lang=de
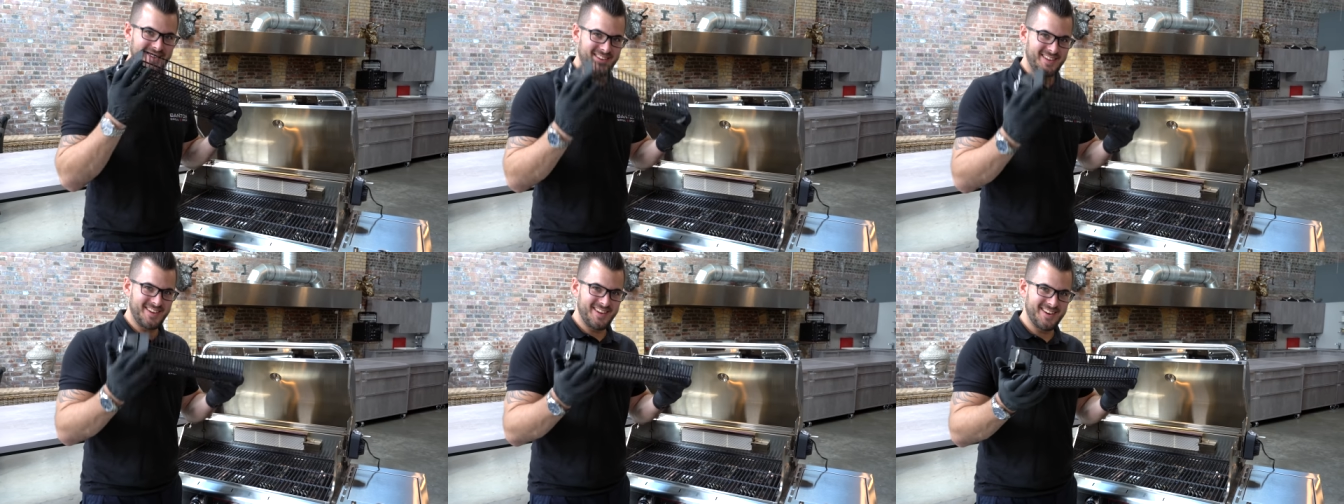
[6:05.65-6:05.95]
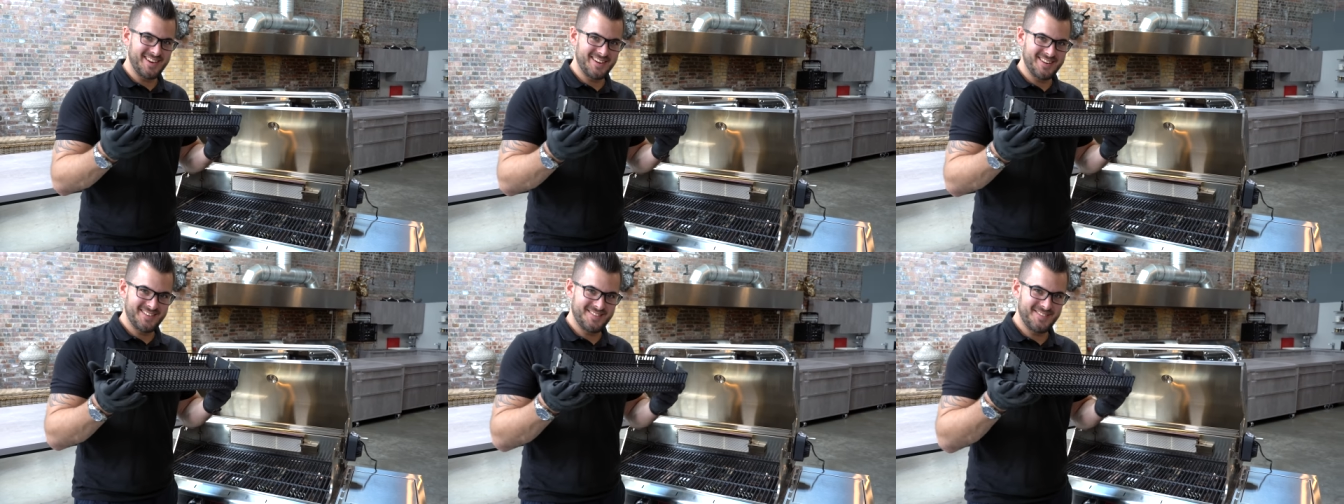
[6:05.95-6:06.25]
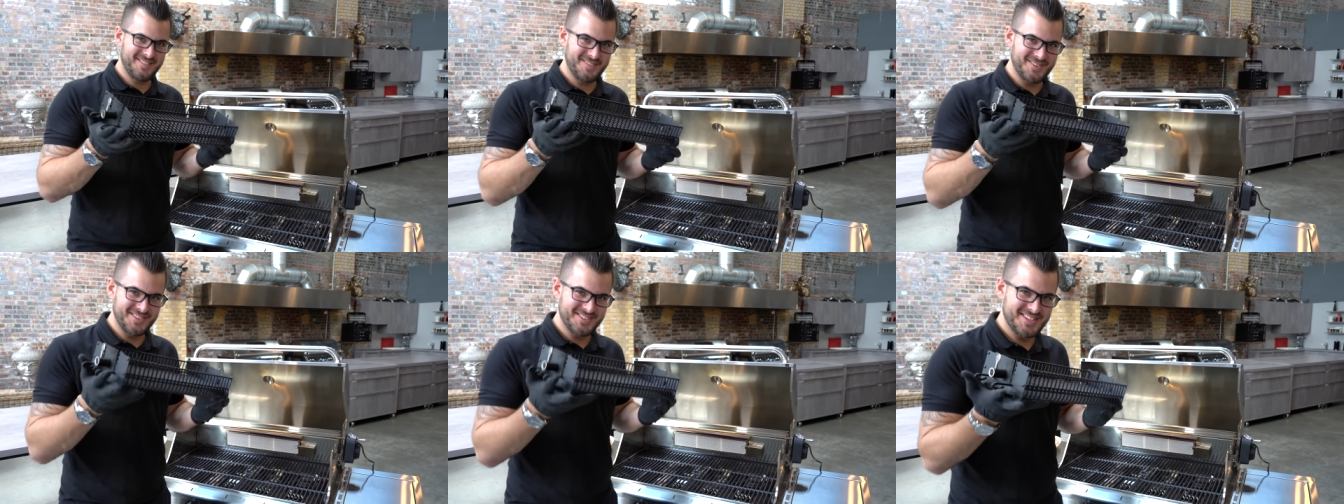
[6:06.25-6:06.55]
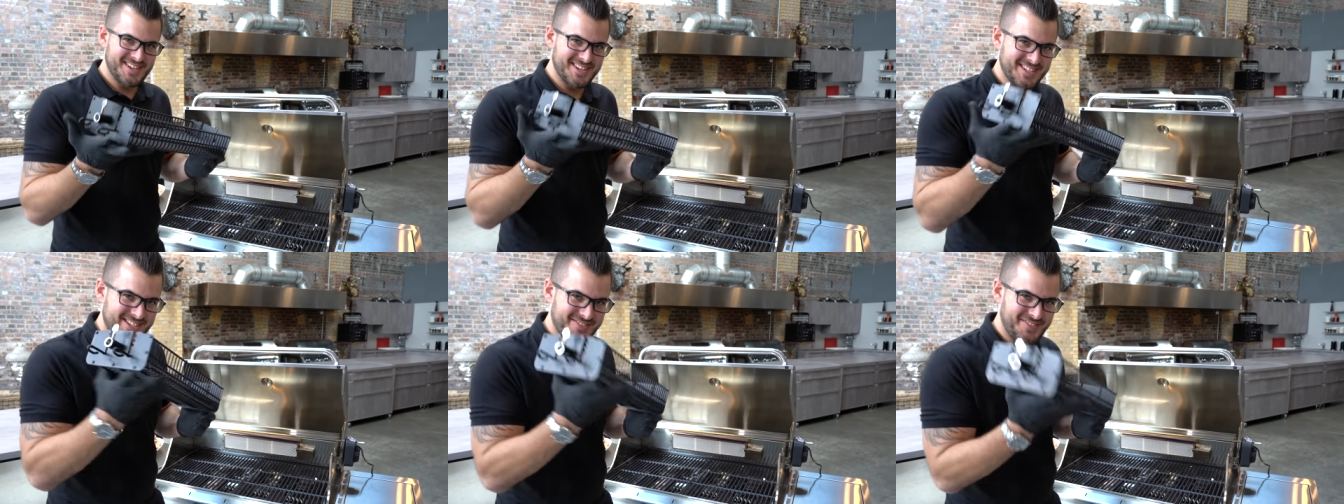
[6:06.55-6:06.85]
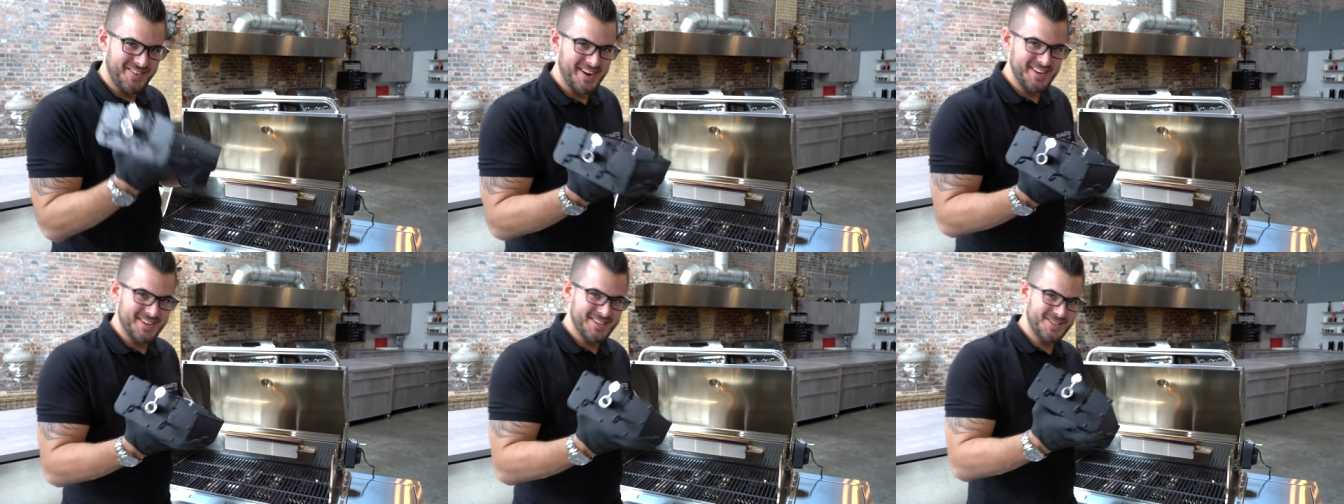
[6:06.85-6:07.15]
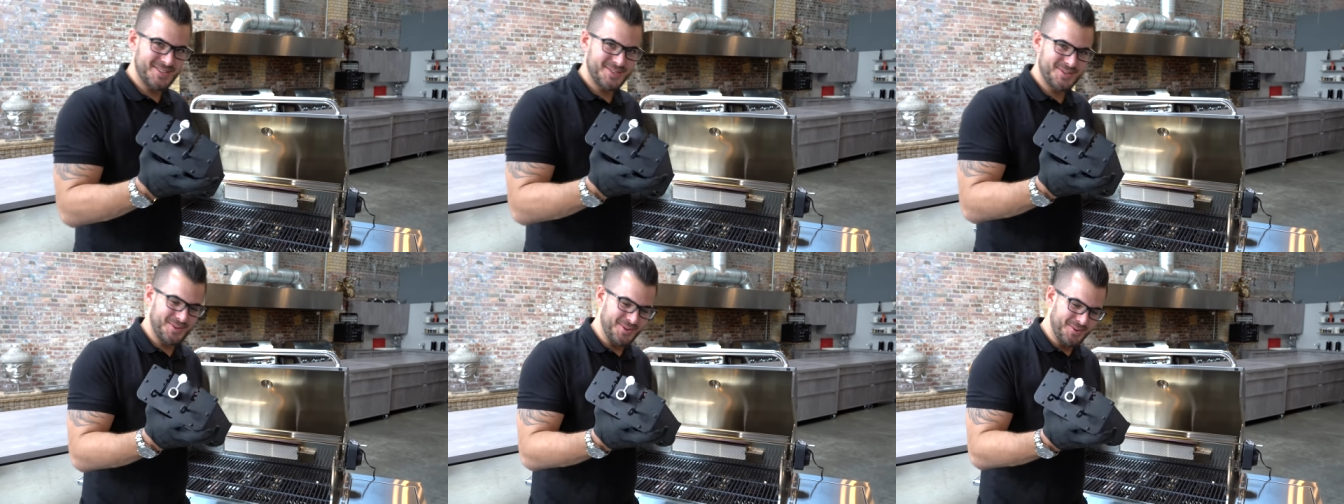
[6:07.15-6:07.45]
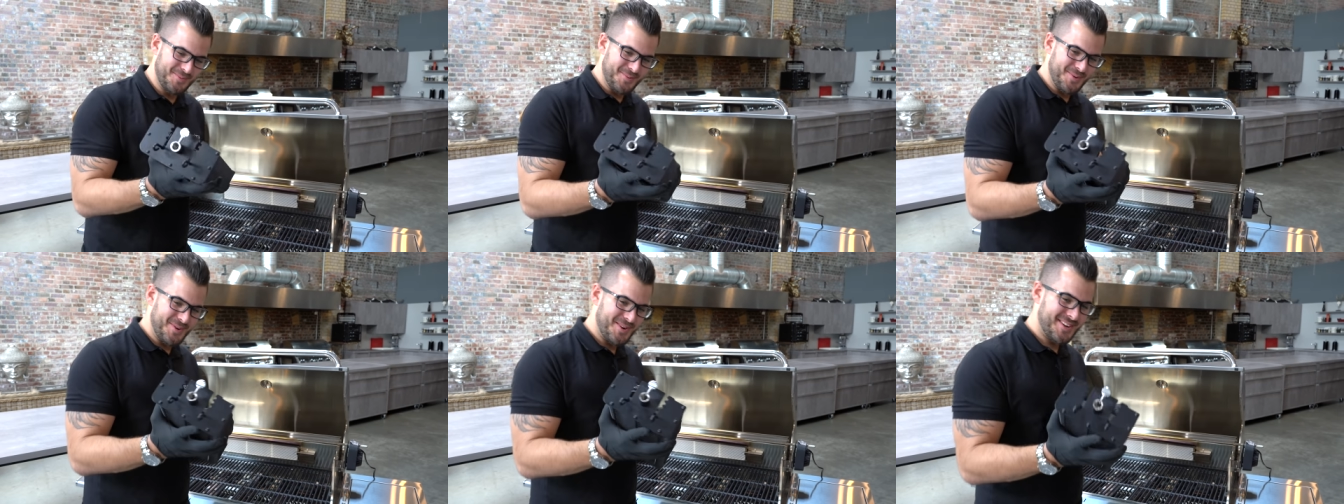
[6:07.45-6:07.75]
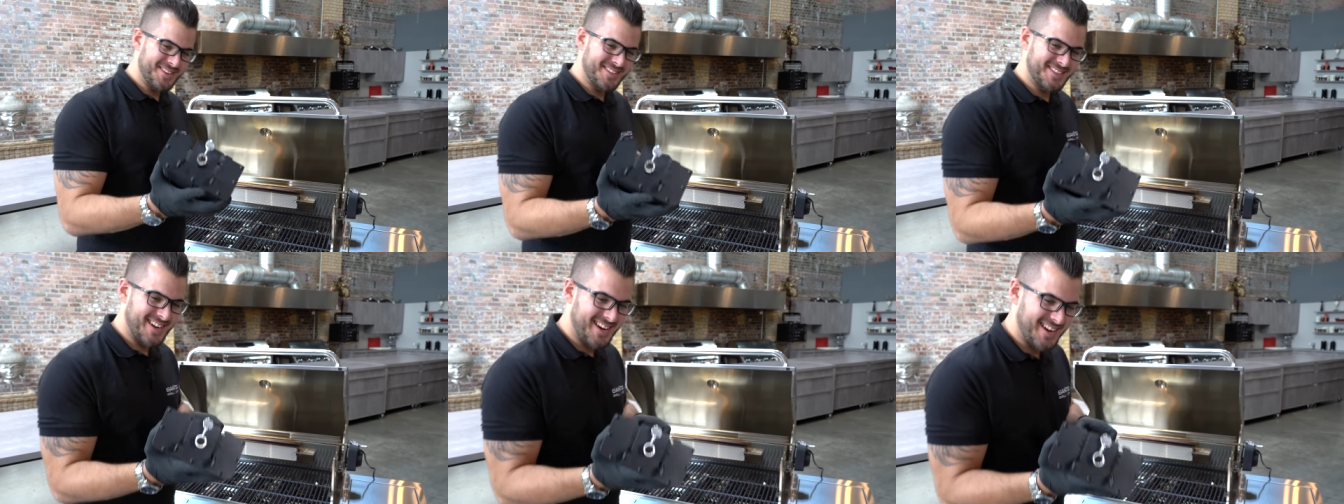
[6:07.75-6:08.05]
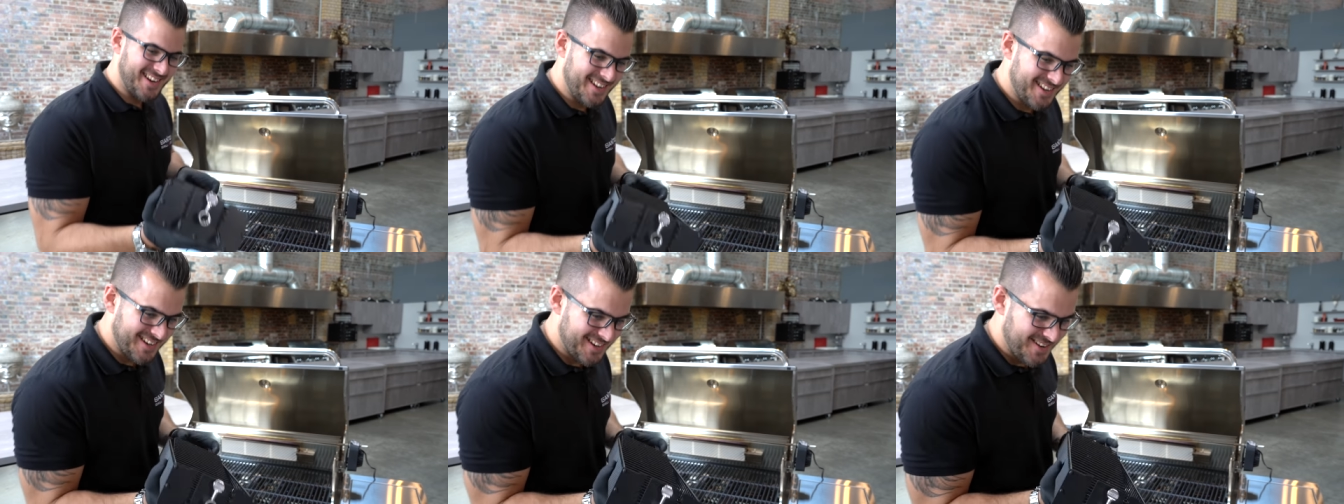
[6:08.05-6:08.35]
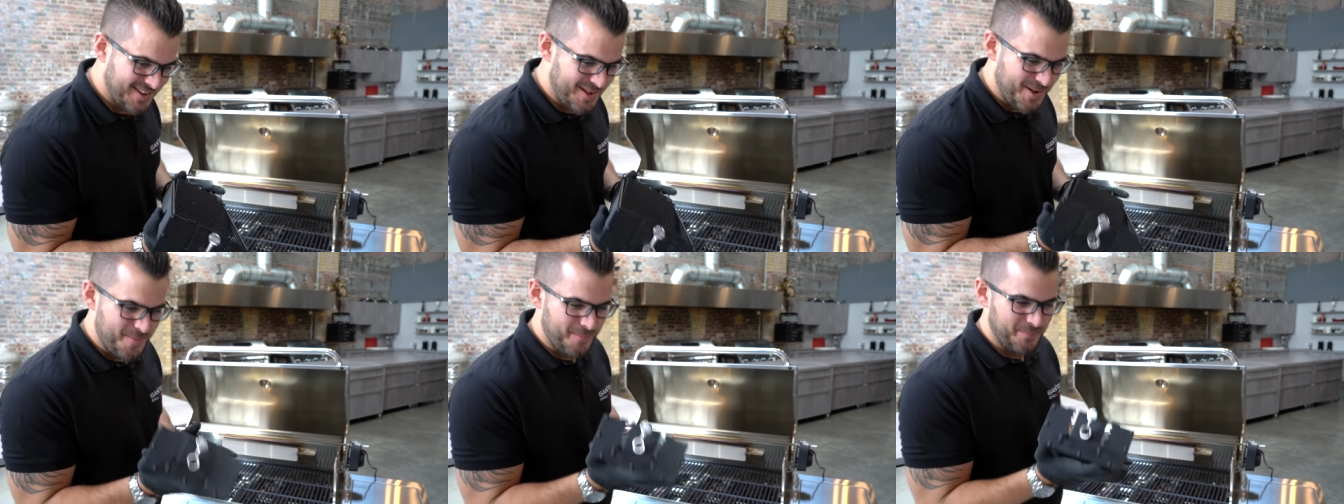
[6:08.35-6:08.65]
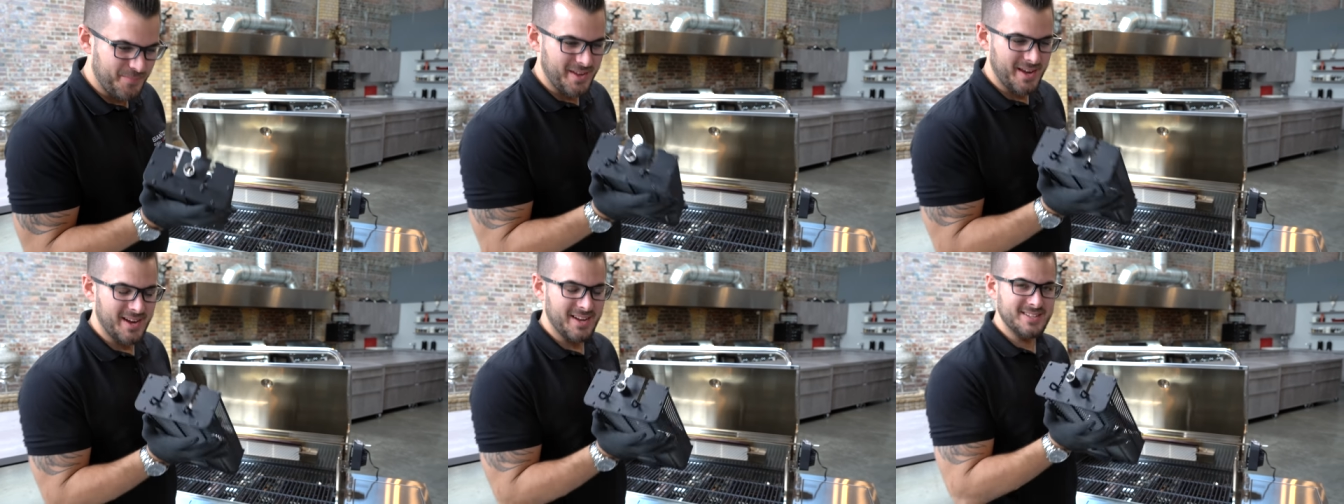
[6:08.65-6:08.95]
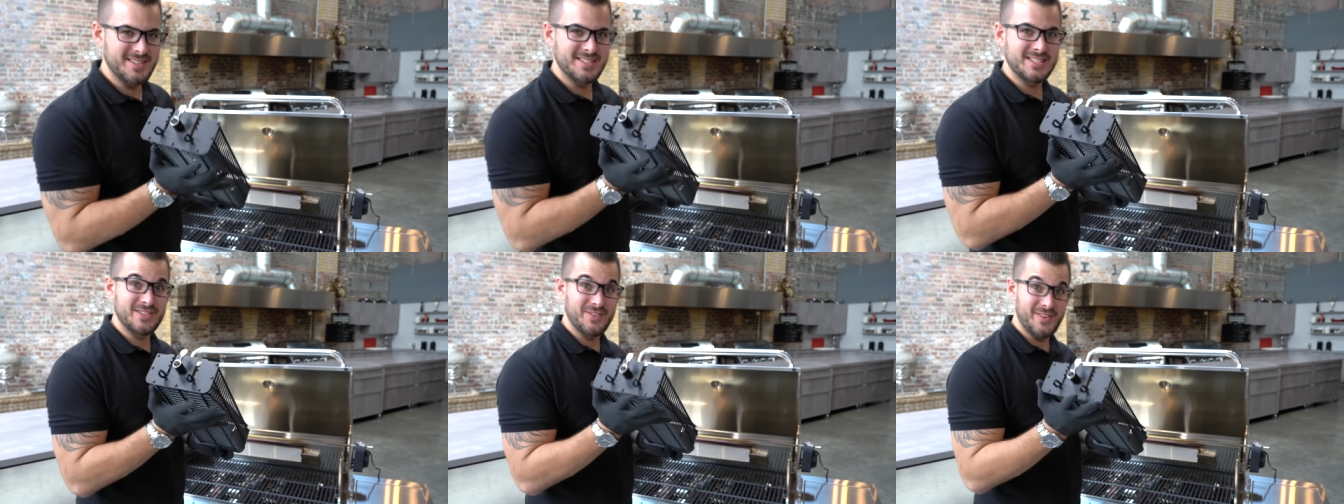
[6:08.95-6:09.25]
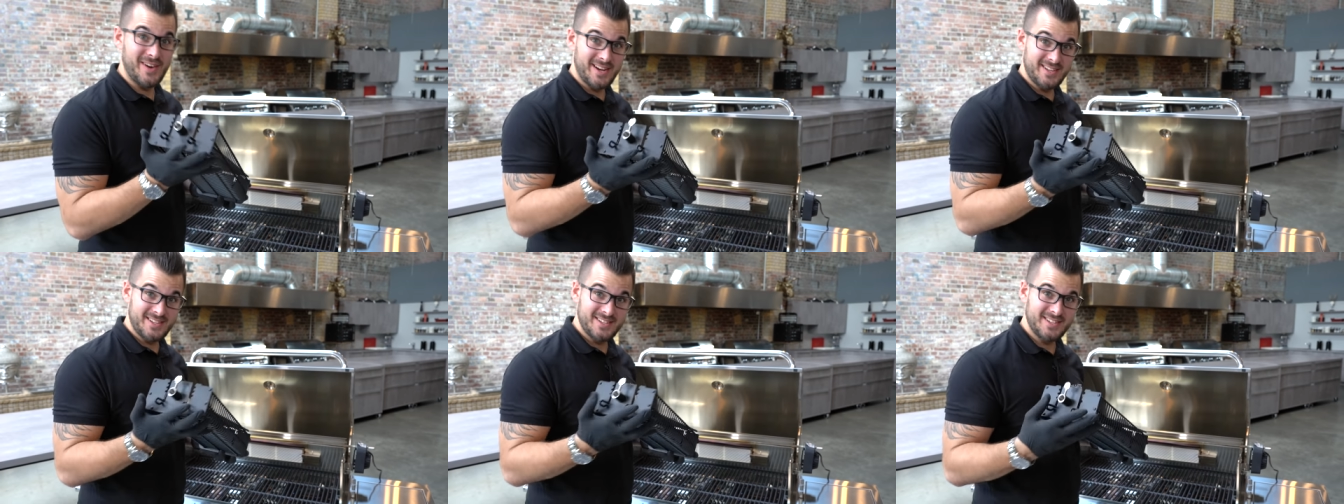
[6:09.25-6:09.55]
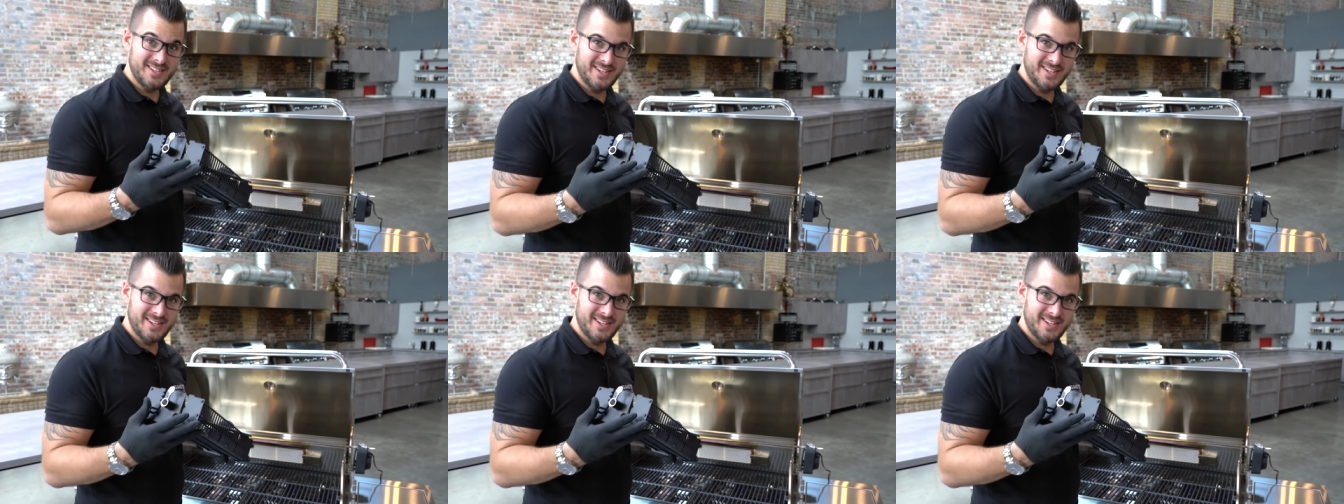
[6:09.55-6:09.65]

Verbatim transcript: Hier unser zweites Zubehörteil, der zweite